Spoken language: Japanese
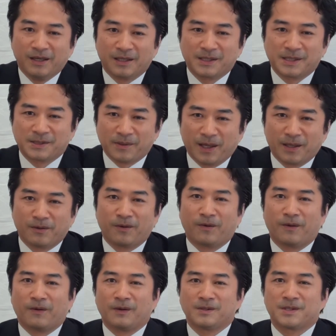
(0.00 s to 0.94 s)
実はあ
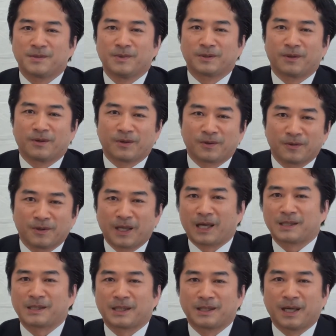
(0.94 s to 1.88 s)
の地元のこの
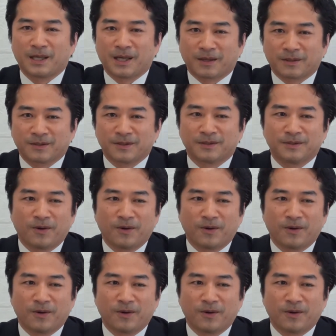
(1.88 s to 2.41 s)
長崎大学